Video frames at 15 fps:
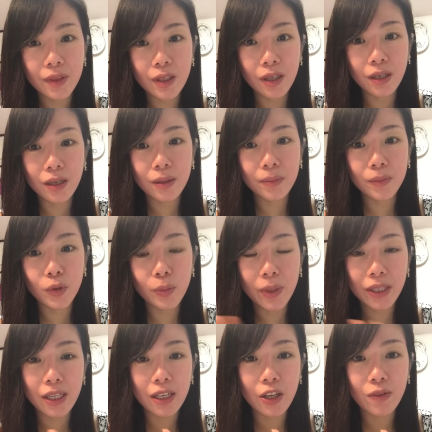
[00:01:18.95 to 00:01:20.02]
um,
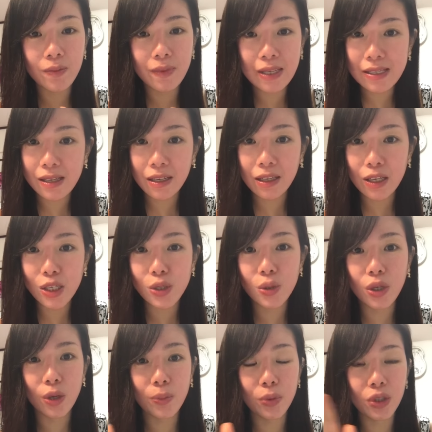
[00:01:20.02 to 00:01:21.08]
dumating na yung visa niya,
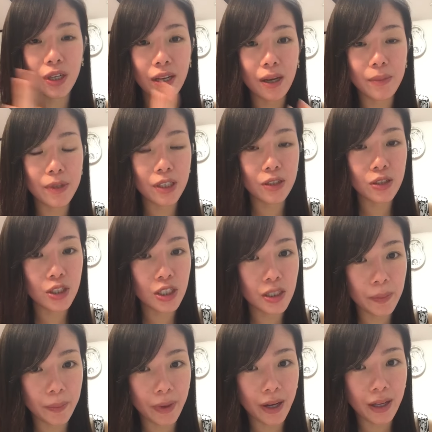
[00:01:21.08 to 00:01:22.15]
so nagpunta na kami dito sa
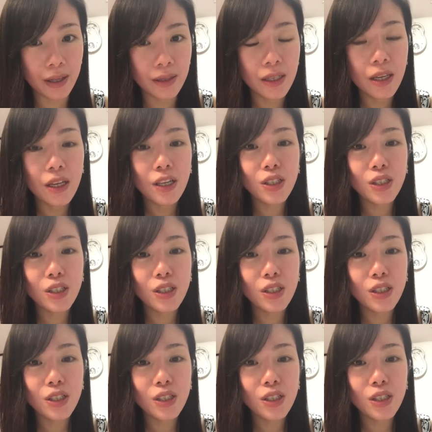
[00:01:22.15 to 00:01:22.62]
Japan.